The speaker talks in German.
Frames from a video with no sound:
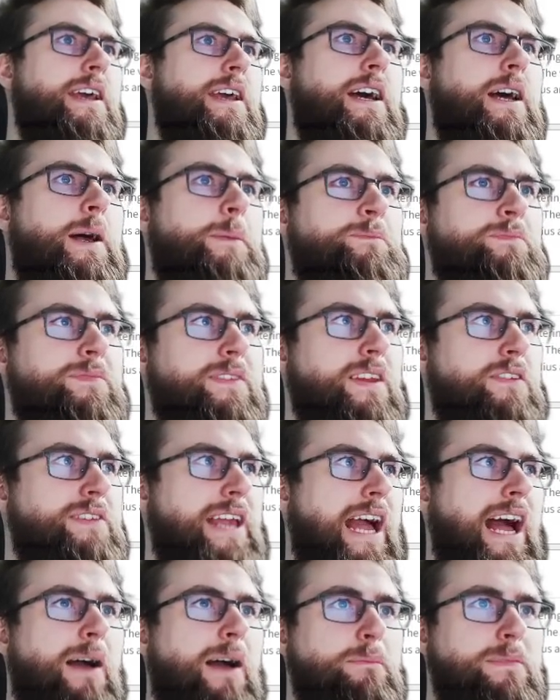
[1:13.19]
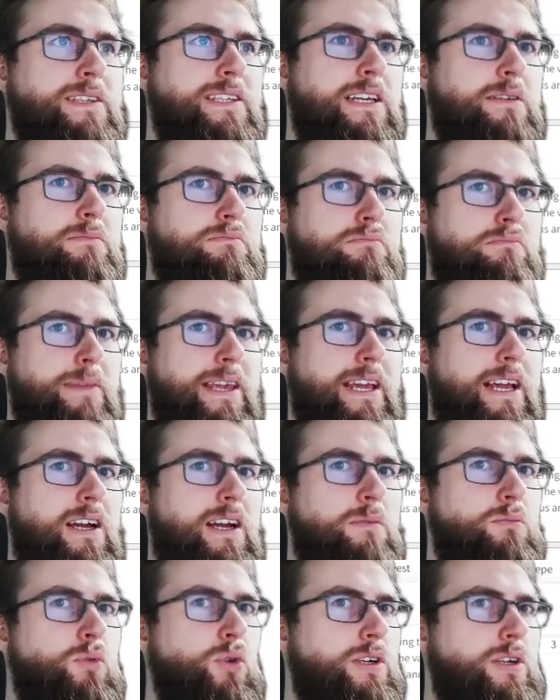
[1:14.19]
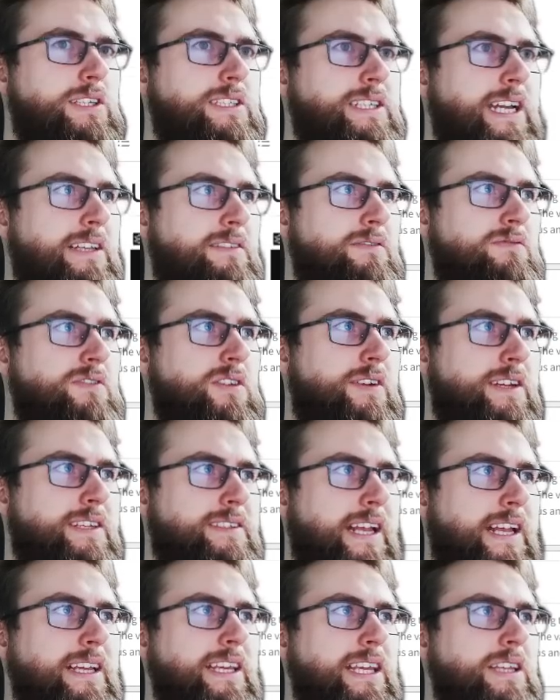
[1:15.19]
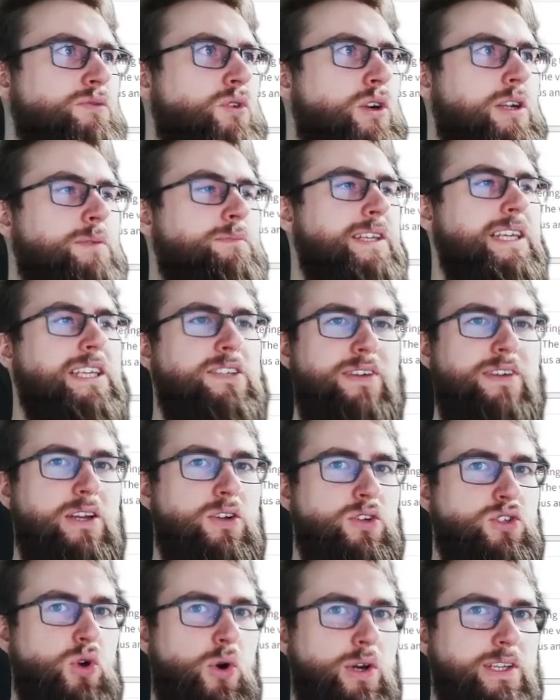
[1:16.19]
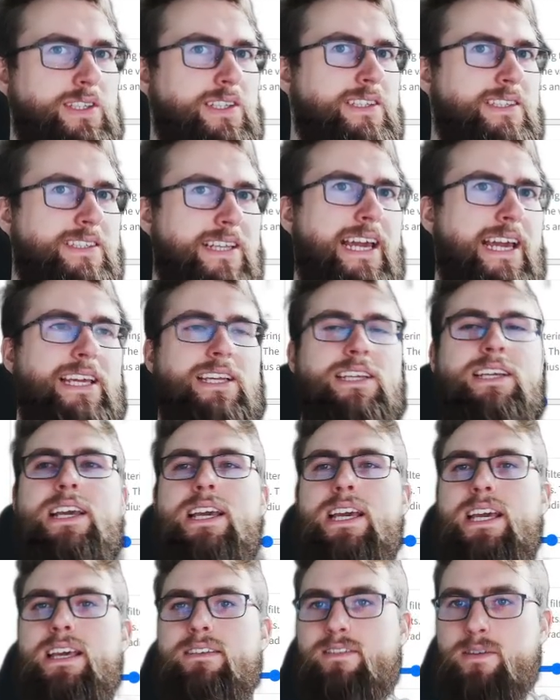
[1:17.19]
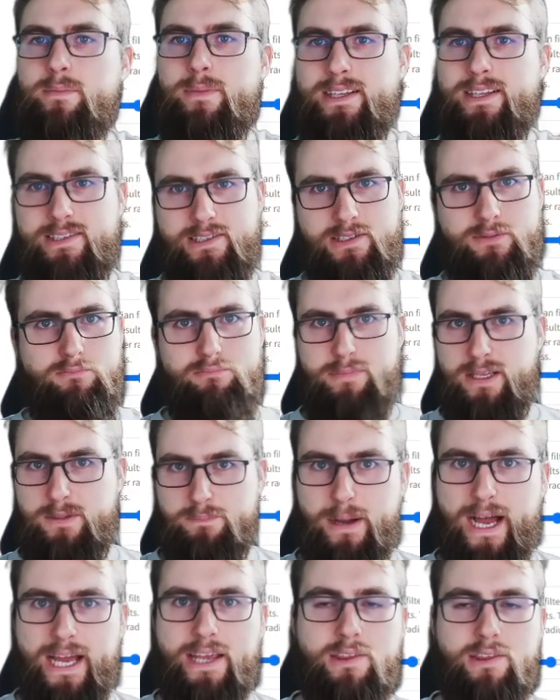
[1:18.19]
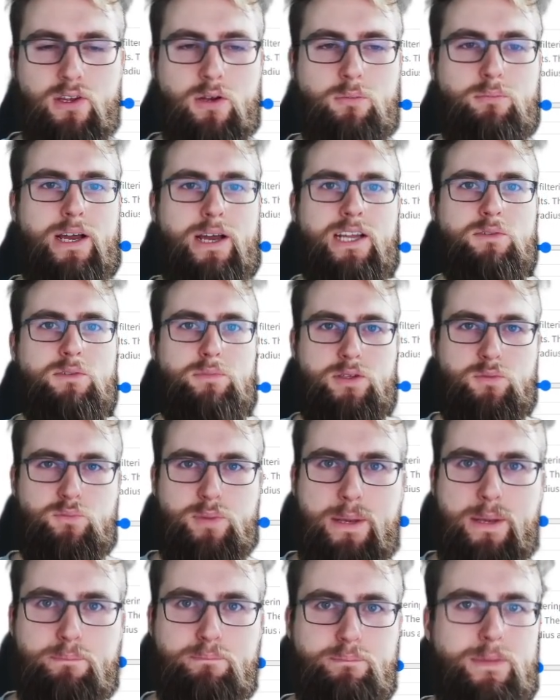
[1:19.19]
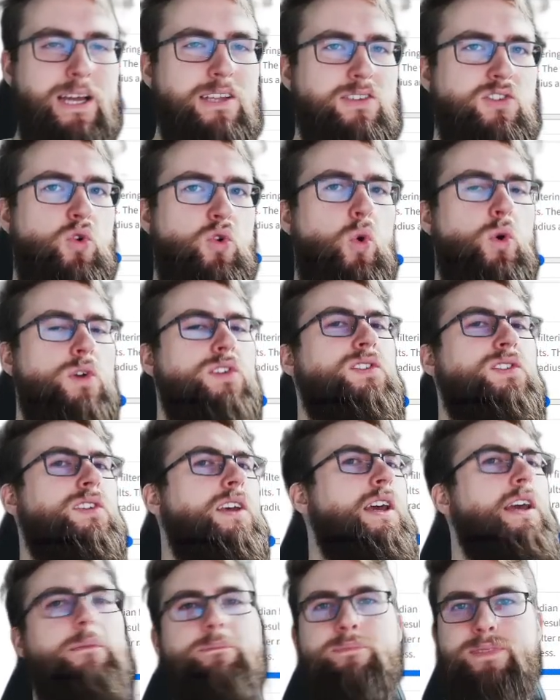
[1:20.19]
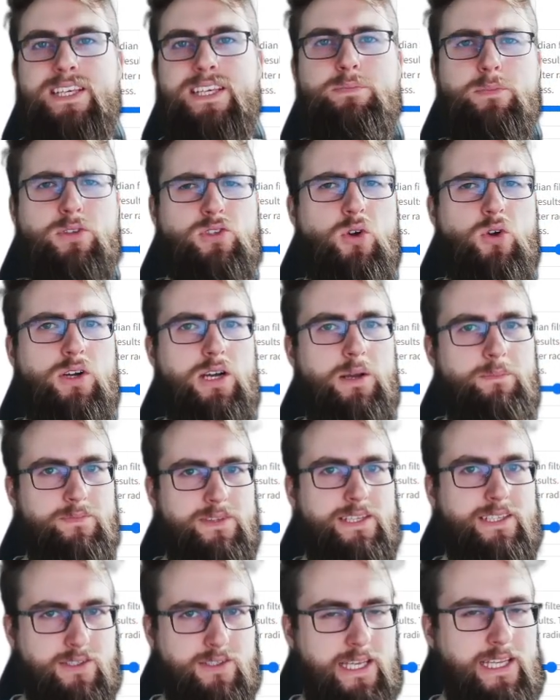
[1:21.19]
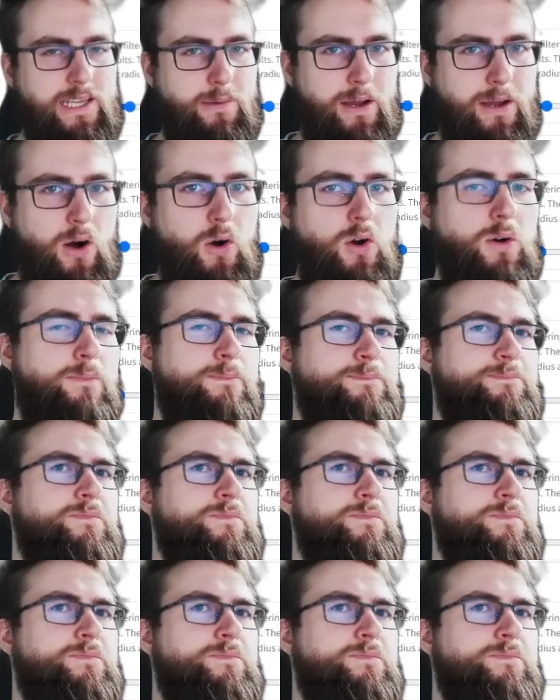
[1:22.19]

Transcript: Ähm, wir haben hier mehrere Möglichkeiten, wie wir das angehen wollen. Ich werde euch heute zeigen, wie man es mit Python macht, mit Pip macht und nicht mit Docker. Das geht aber auch.